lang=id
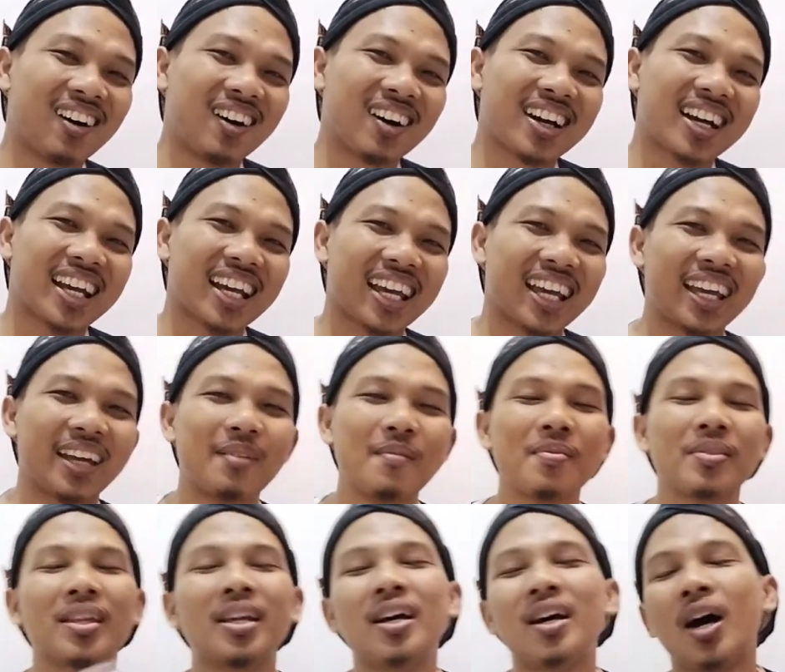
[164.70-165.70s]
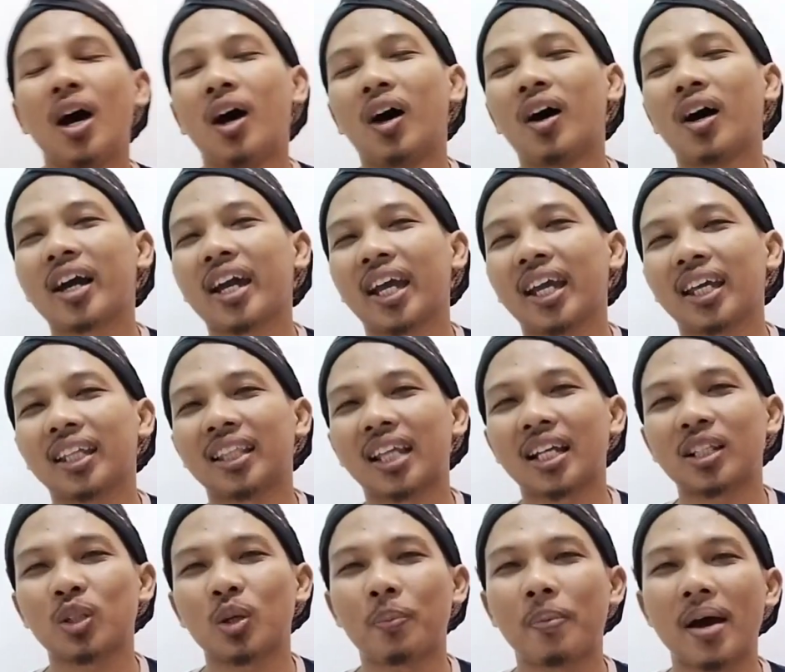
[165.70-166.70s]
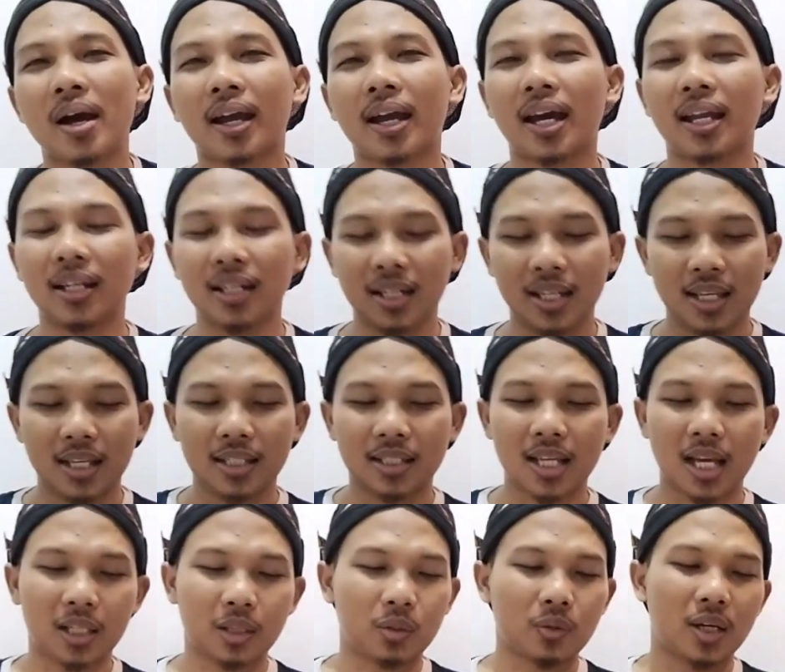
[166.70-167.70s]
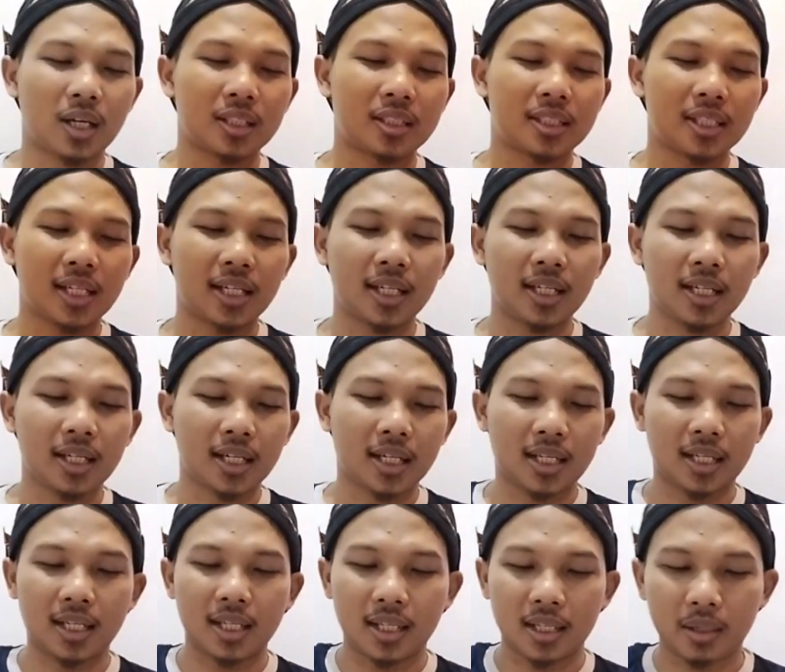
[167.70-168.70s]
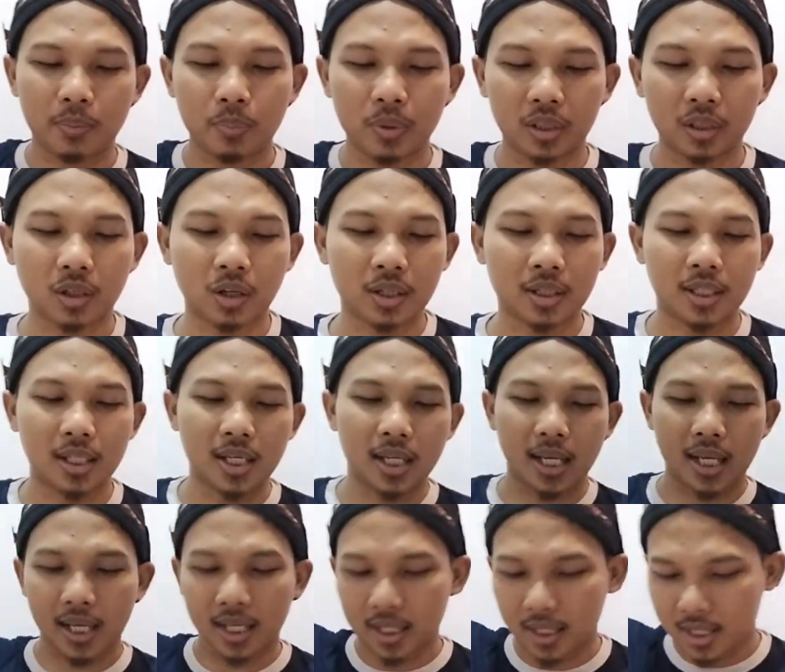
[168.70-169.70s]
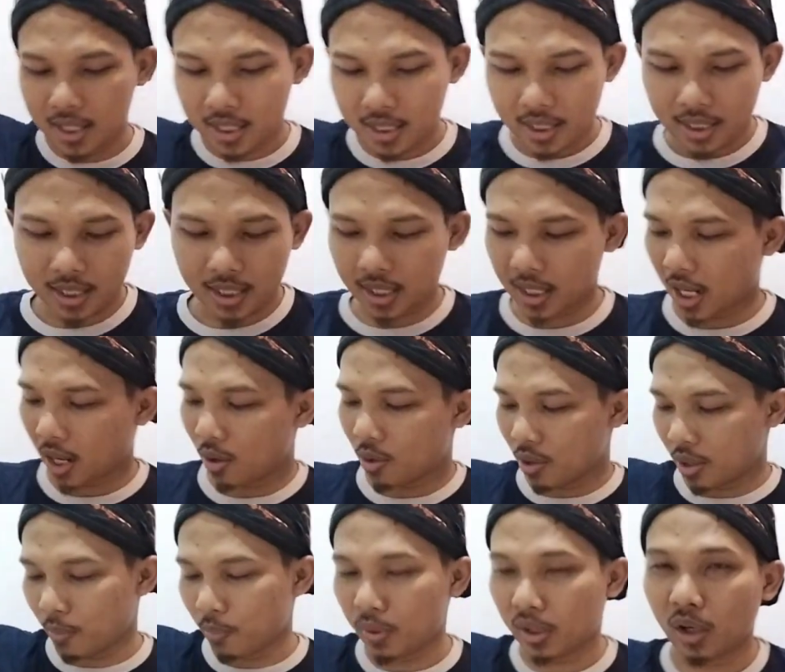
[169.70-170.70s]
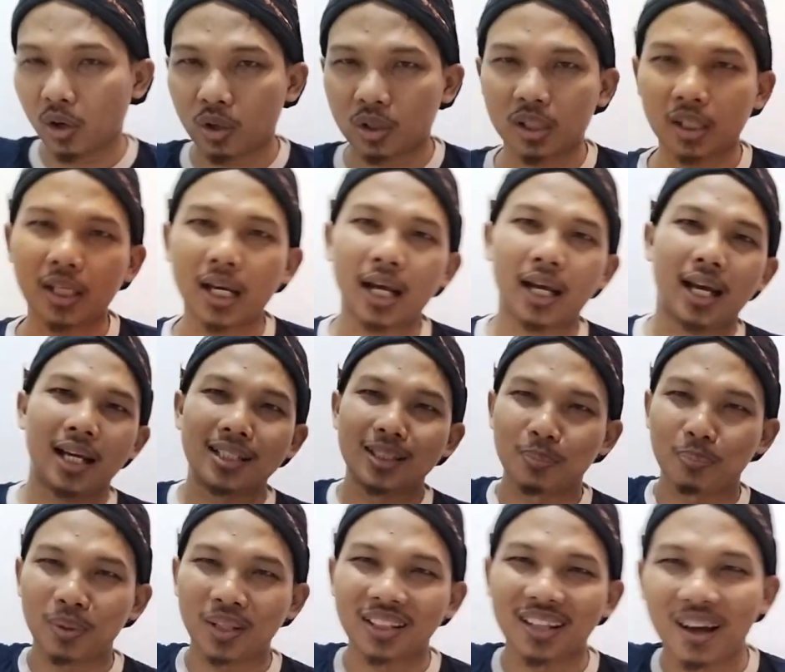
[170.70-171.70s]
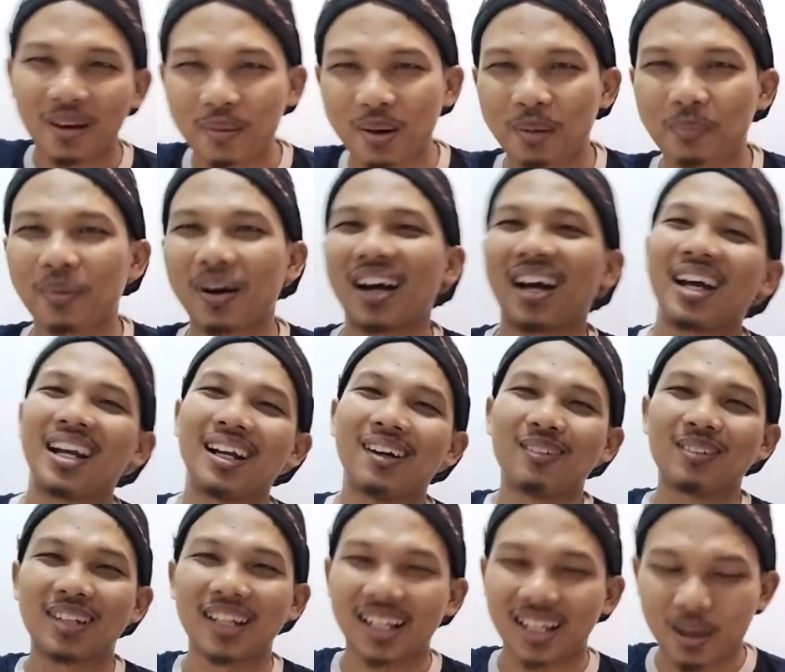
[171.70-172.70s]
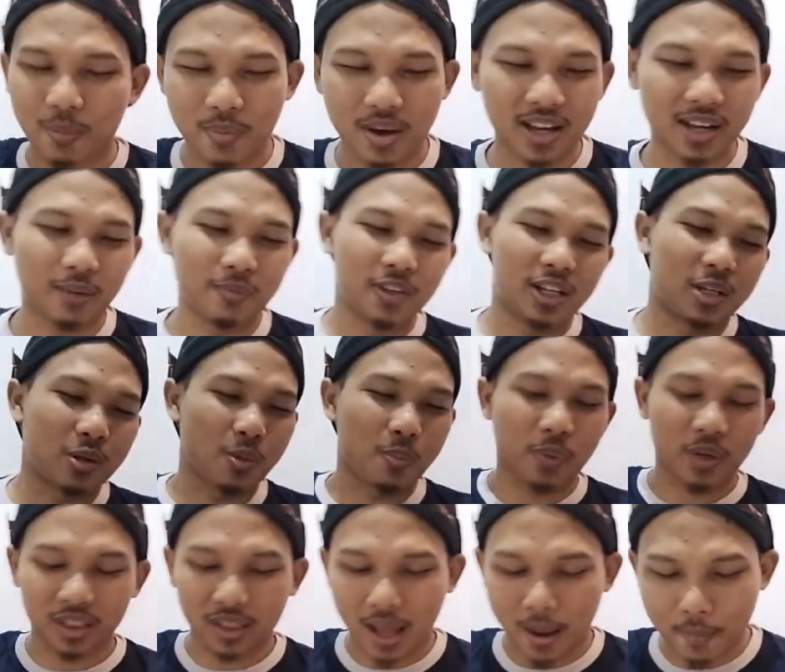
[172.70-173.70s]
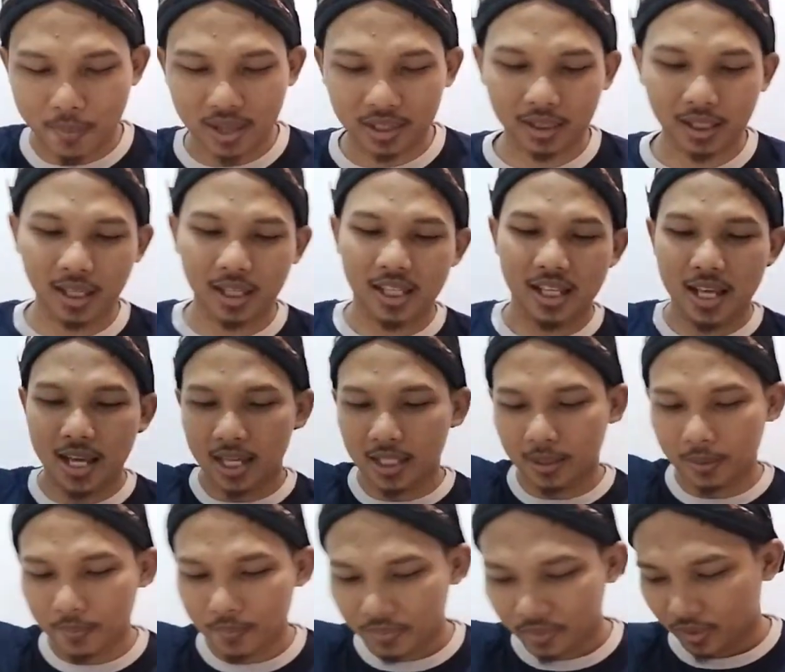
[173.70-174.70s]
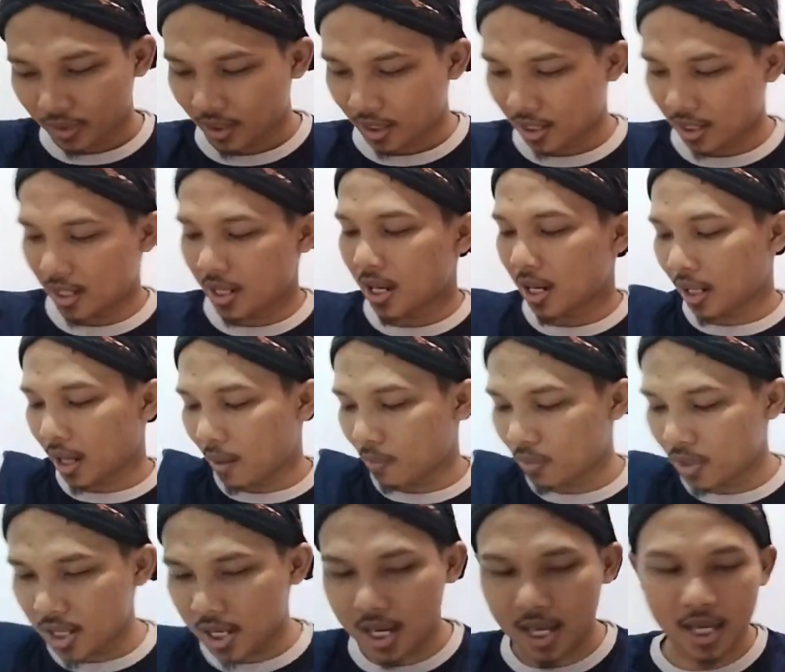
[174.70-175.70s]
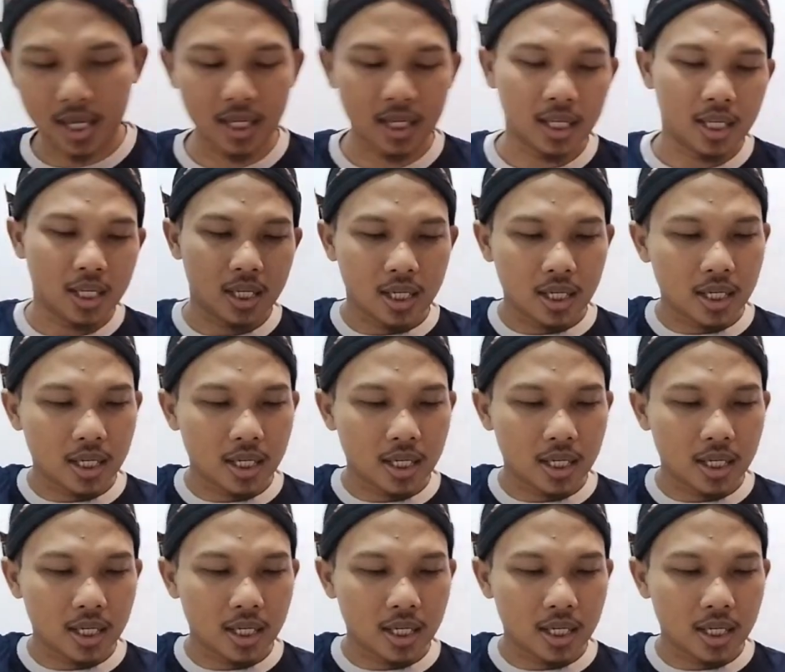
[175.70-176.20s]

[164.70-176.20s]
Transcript: Oke. Oke, kita cobakan satu aja karena repeat order ya. Ini kalau repeat order agak cepet nggak apa-apa karena udah kemarin video pertama terlihat ini alhamdulillah